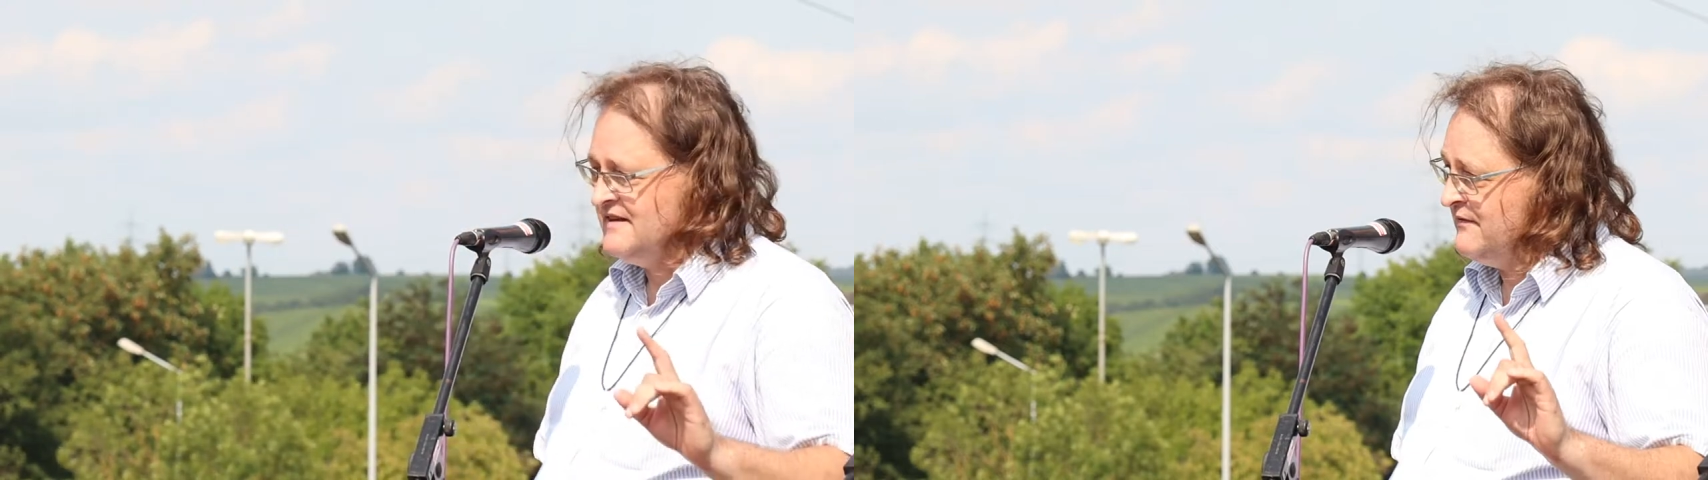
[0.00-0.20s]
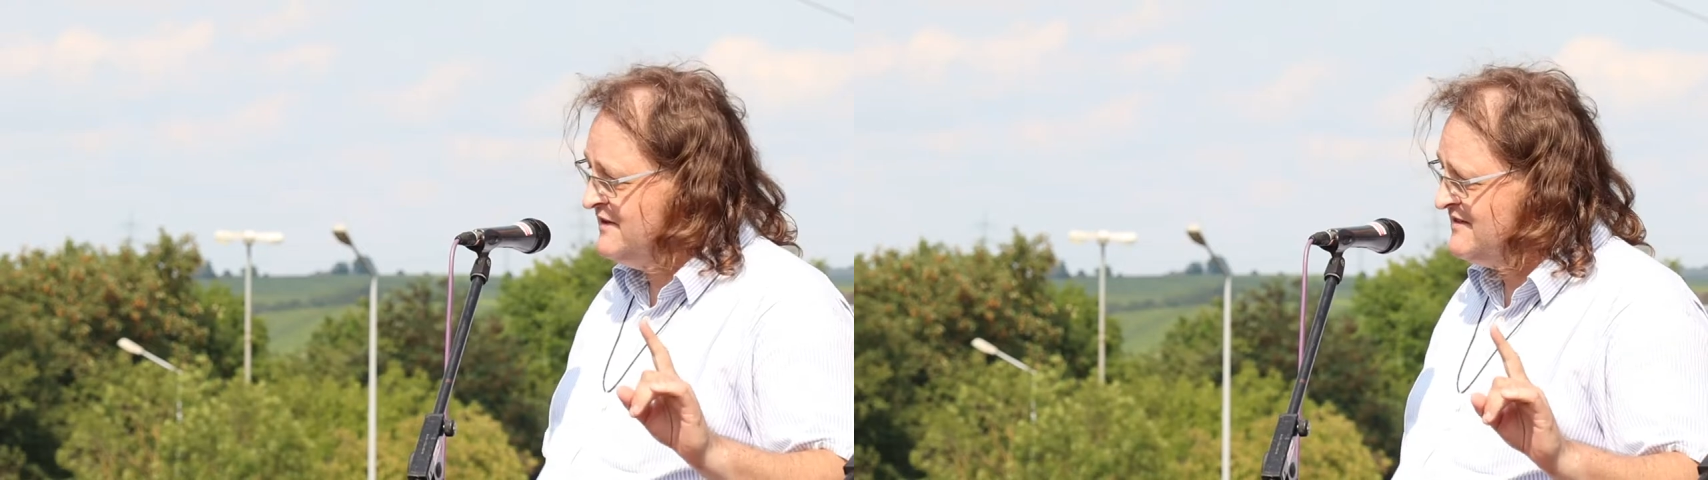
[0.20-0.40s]

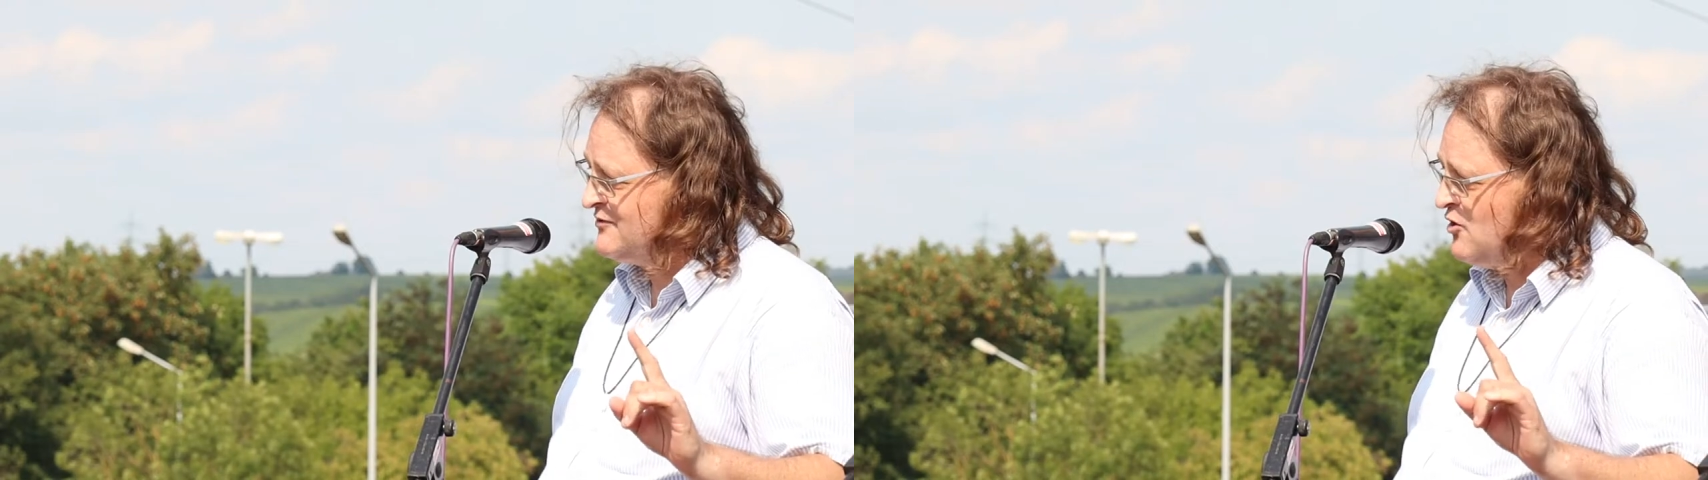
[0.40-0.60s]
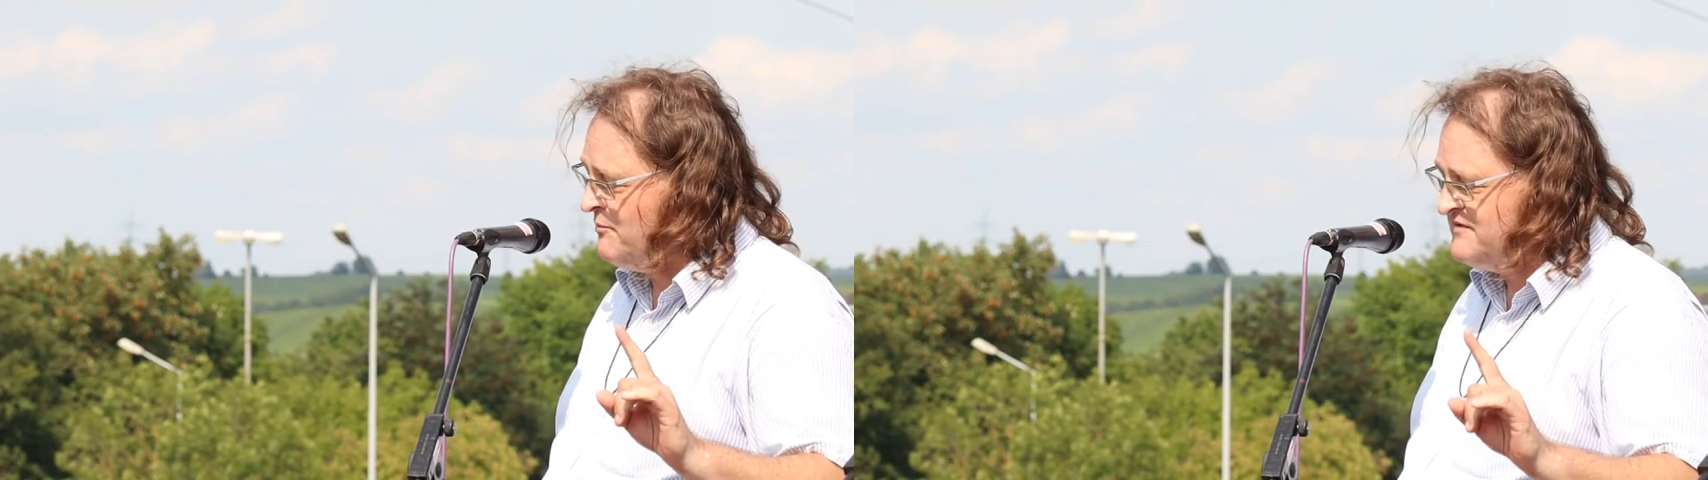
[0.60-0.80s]
Der
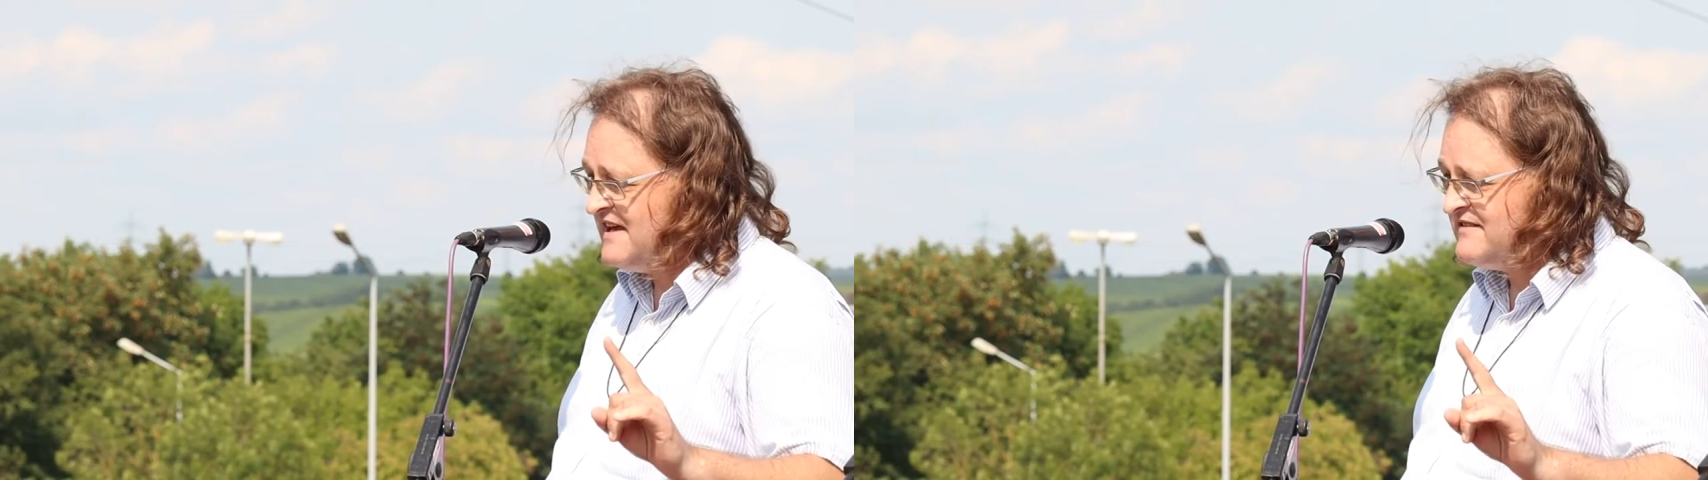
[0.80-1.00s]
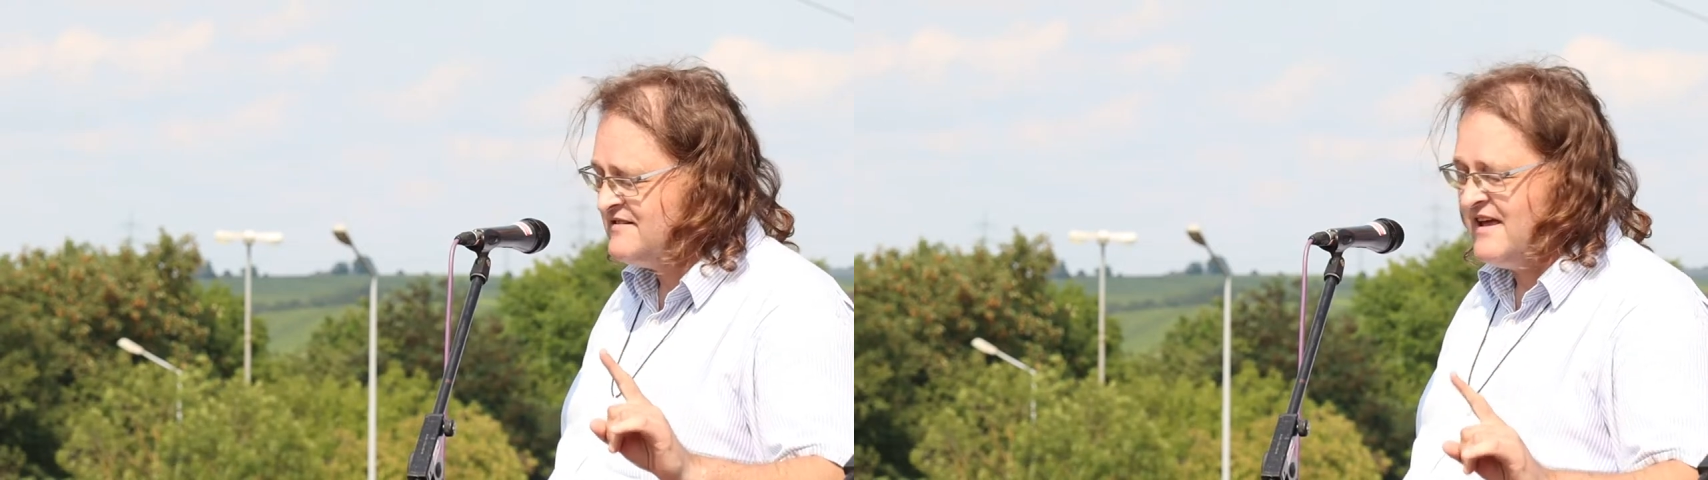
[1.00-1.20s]
Witz kommt
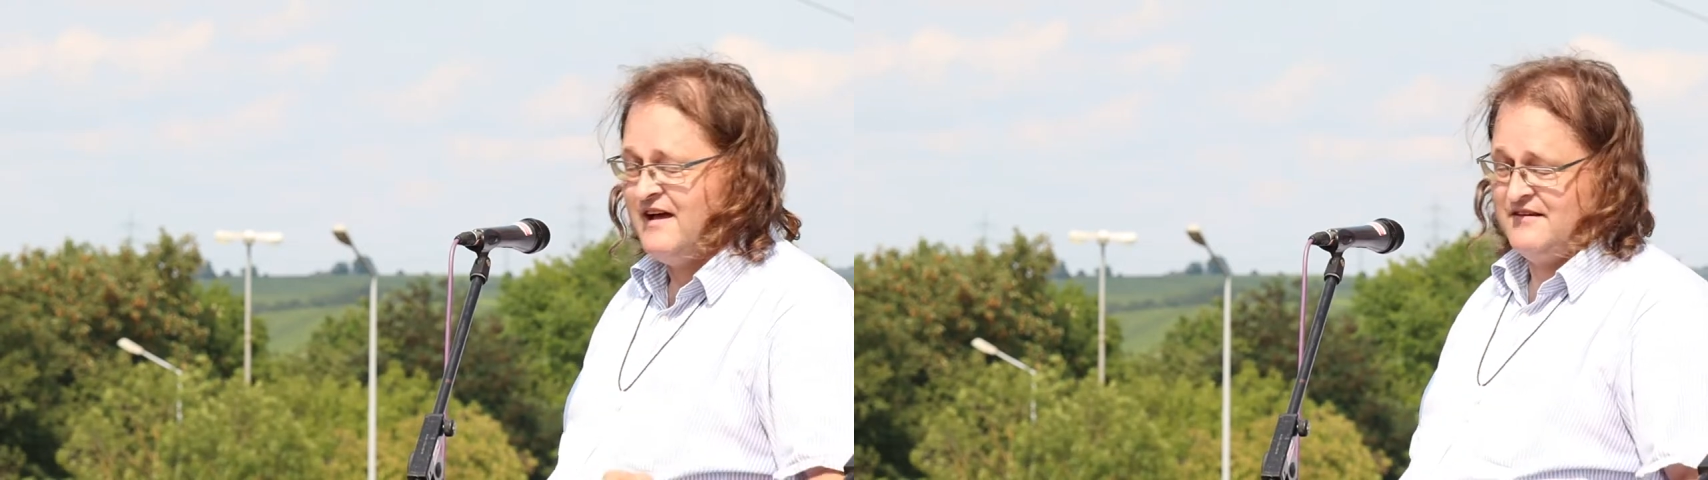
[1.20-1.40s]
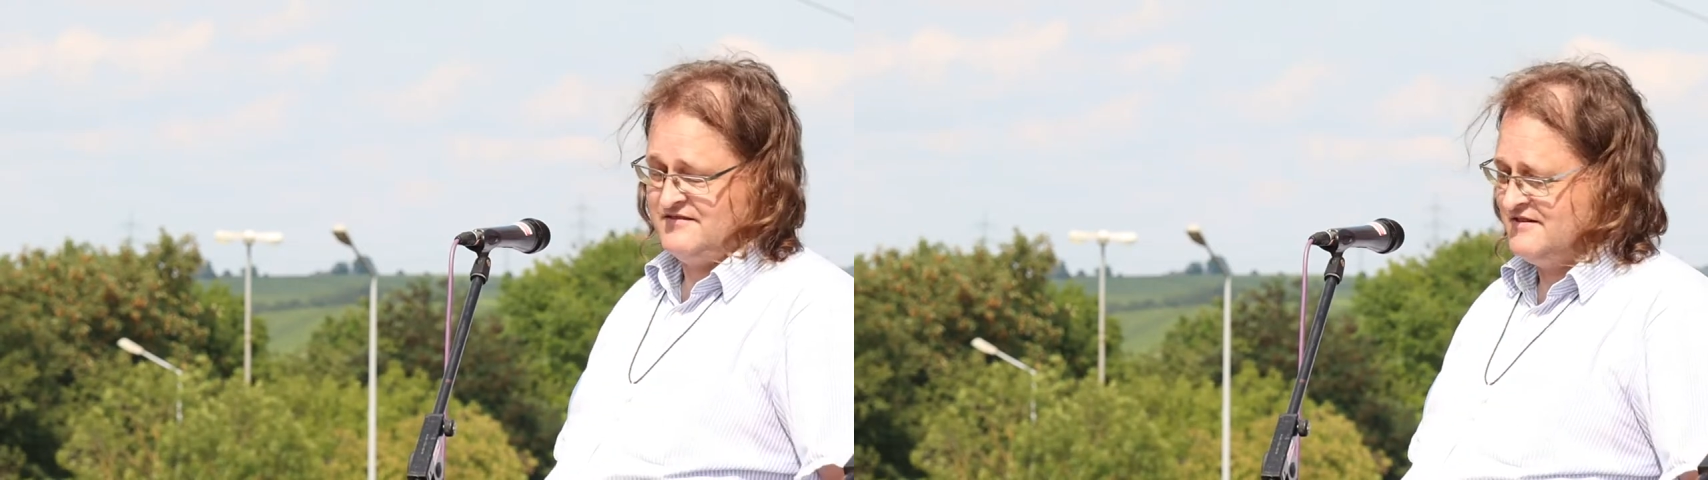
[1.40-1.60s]
jetzt
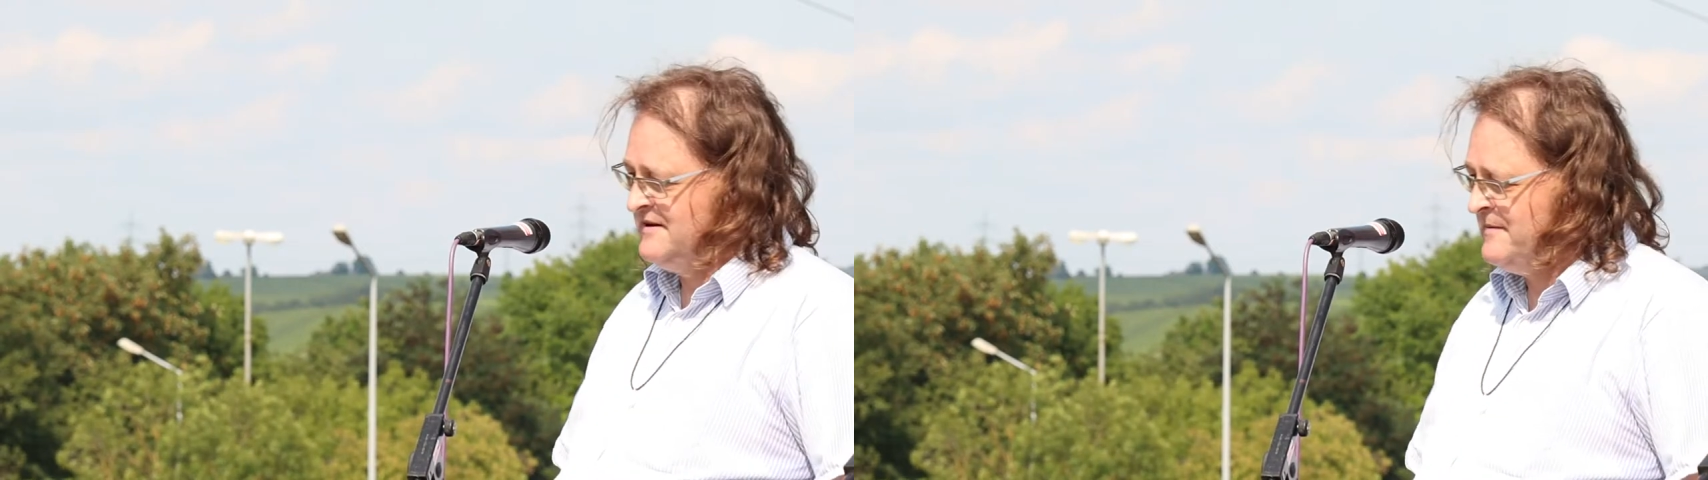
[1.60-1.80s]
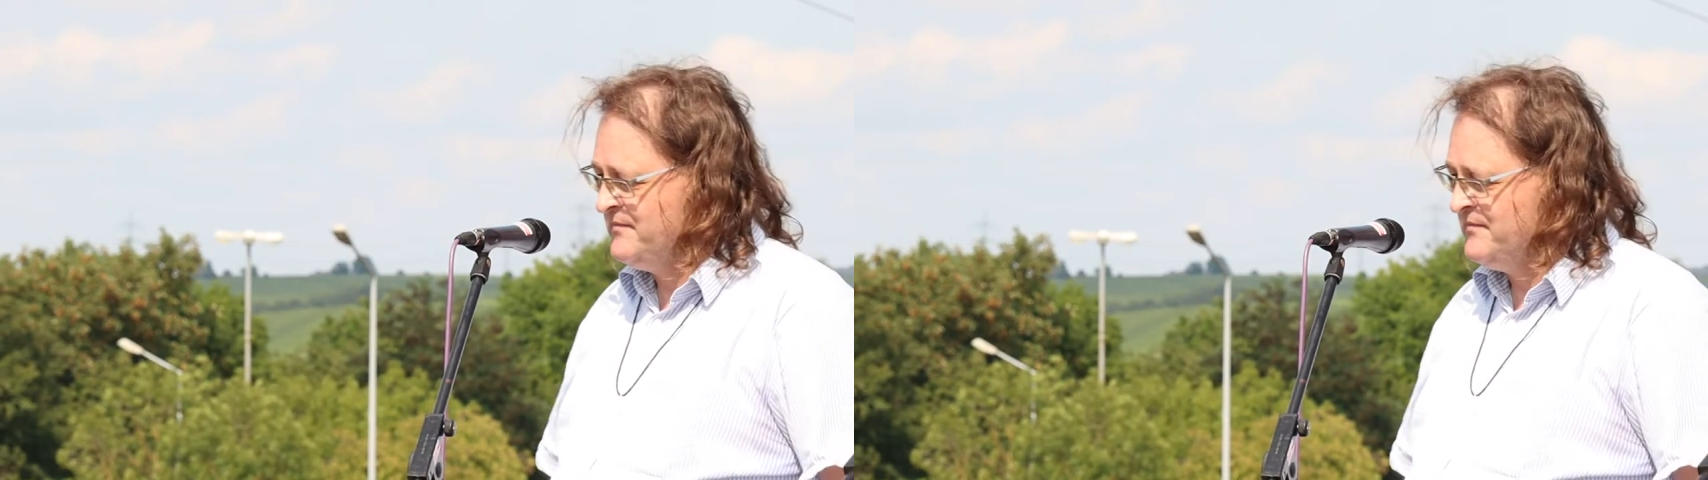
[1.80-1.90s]
erst.